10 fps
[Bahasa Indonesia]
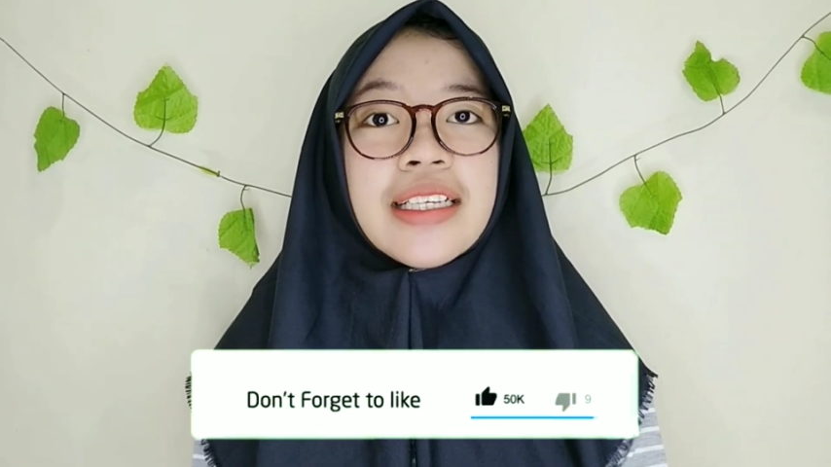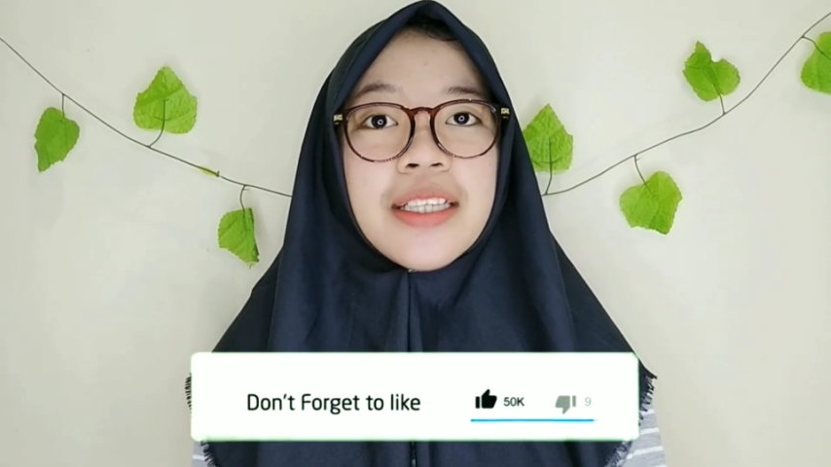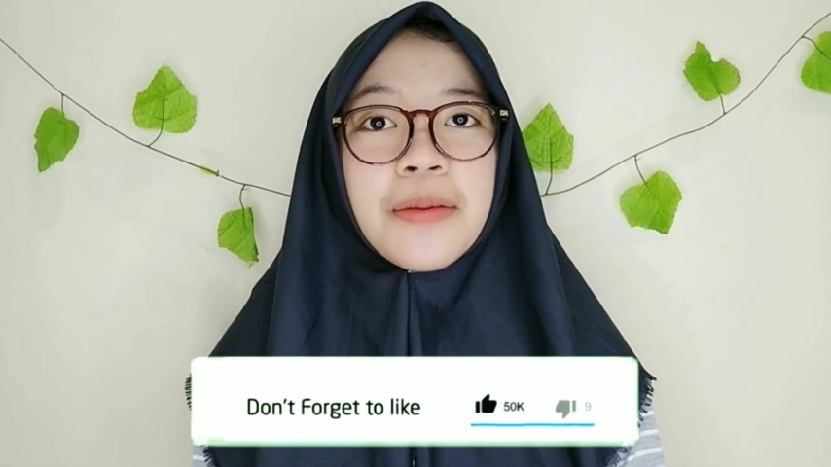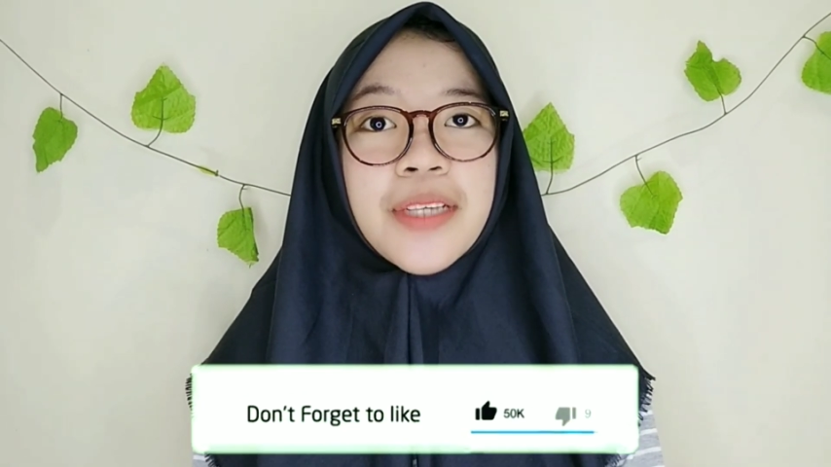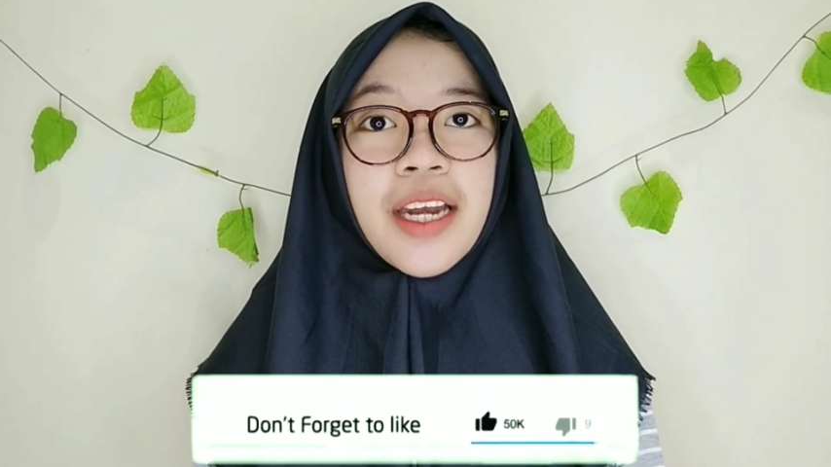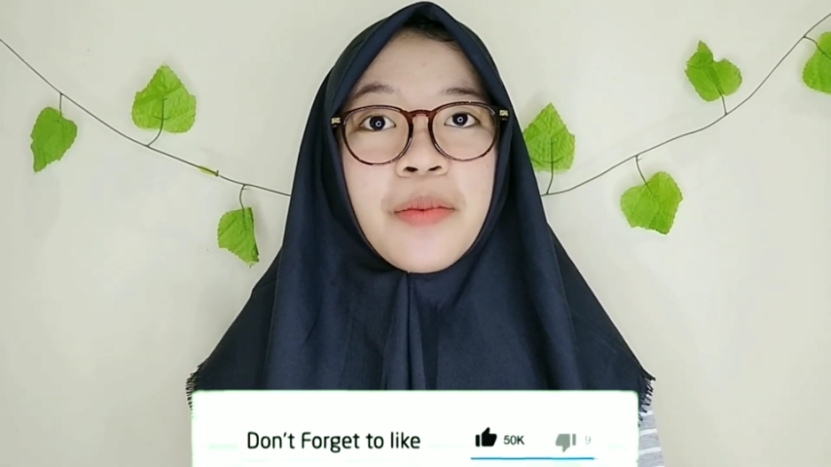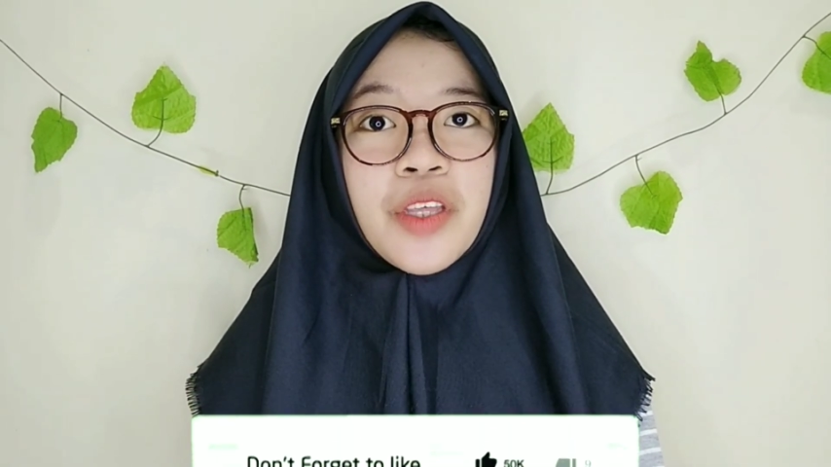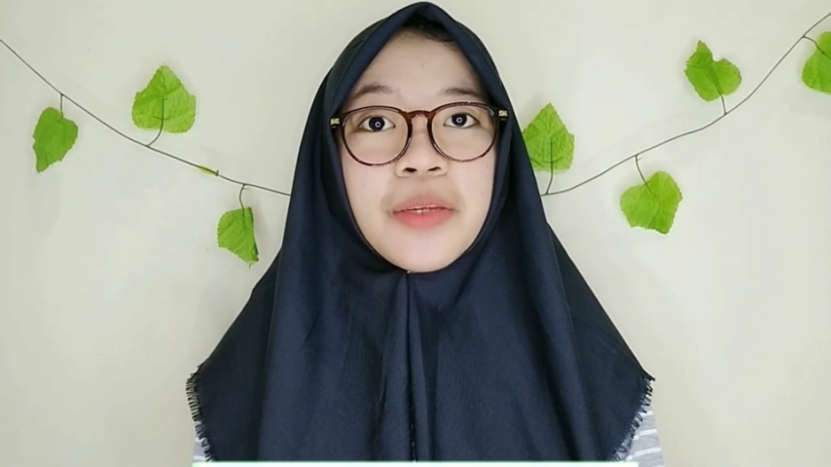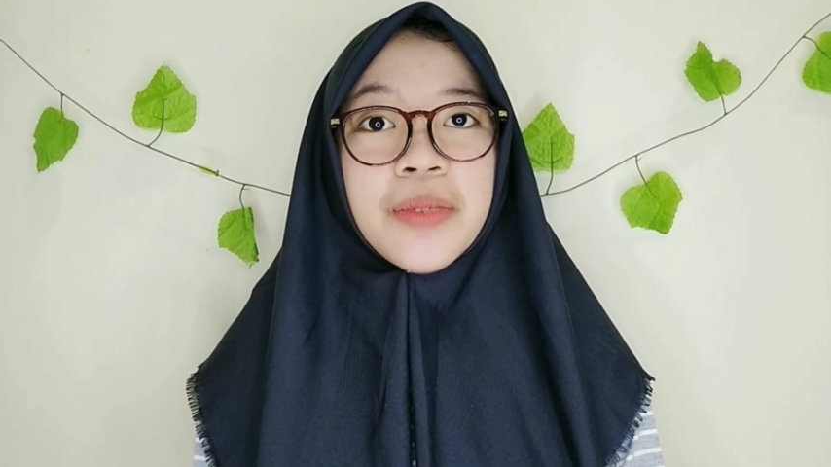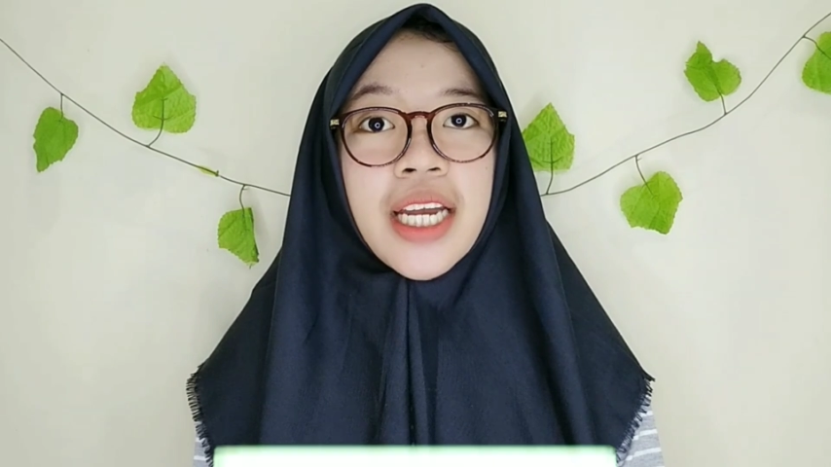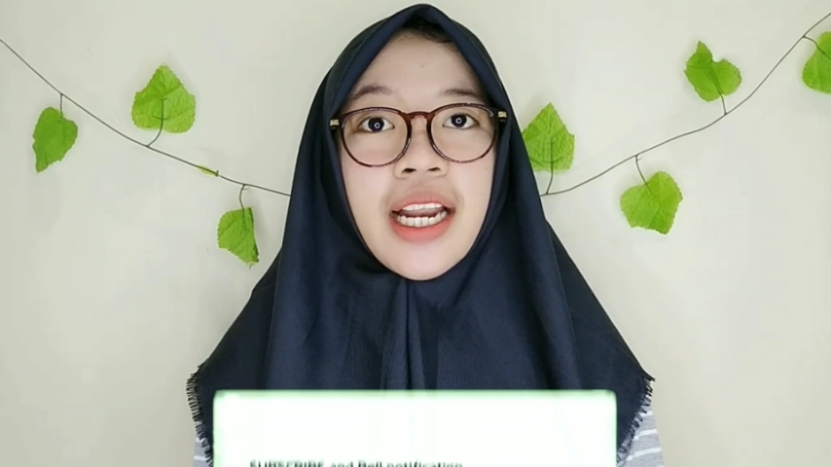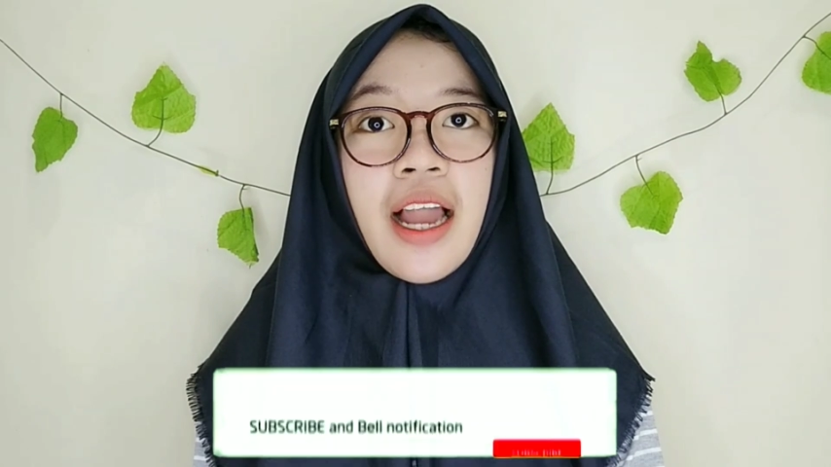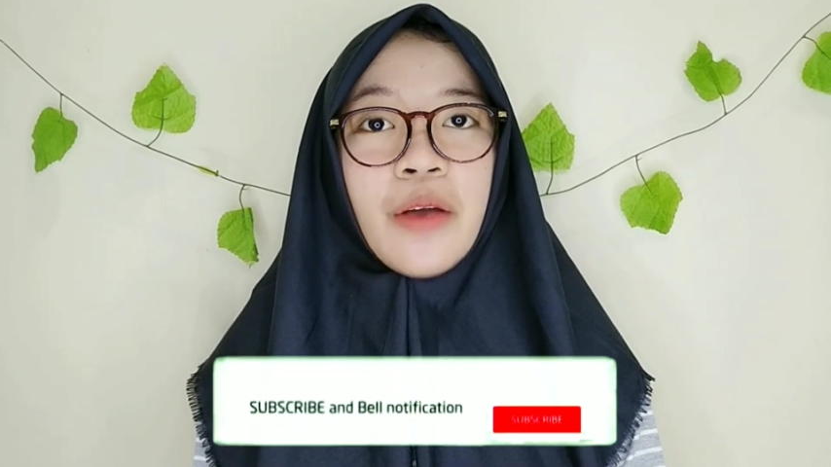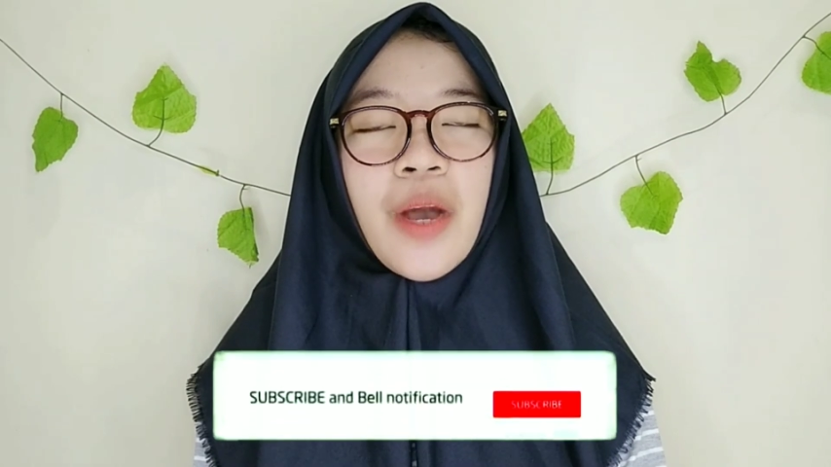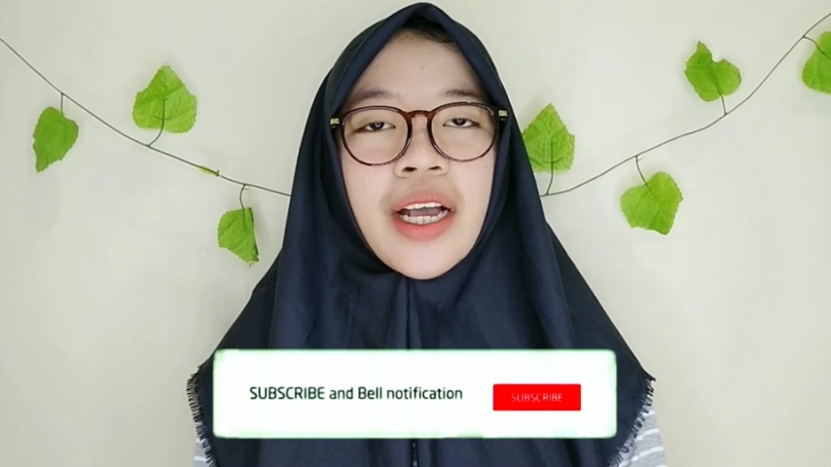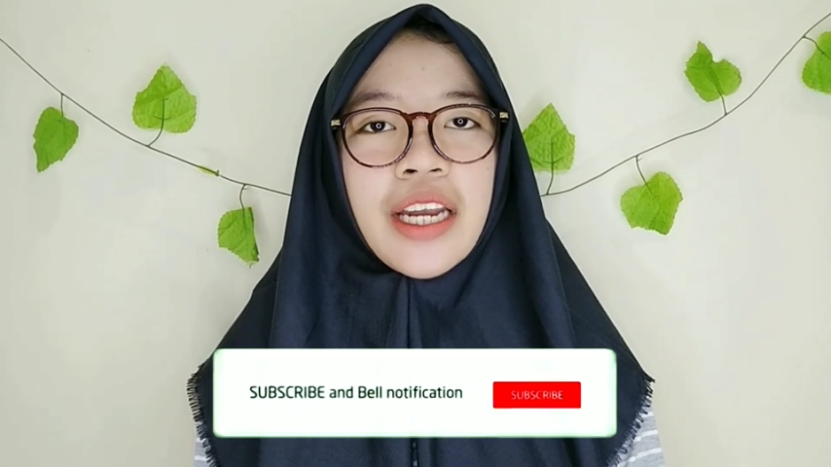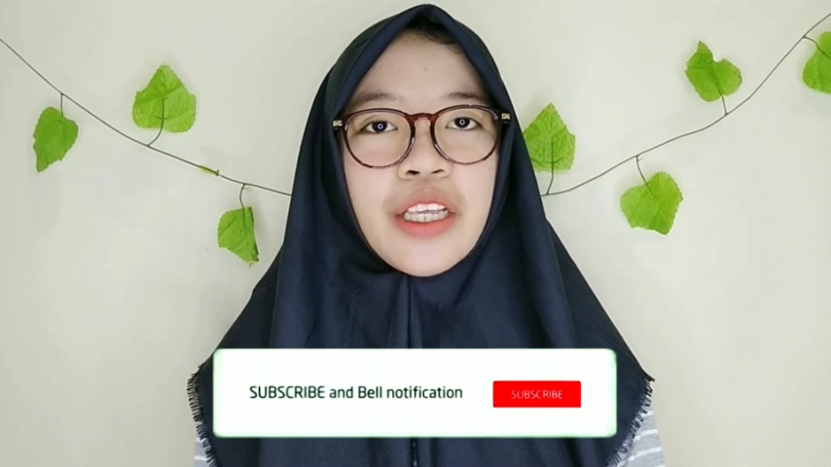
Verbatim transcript: subscribe youtube channel aku Agar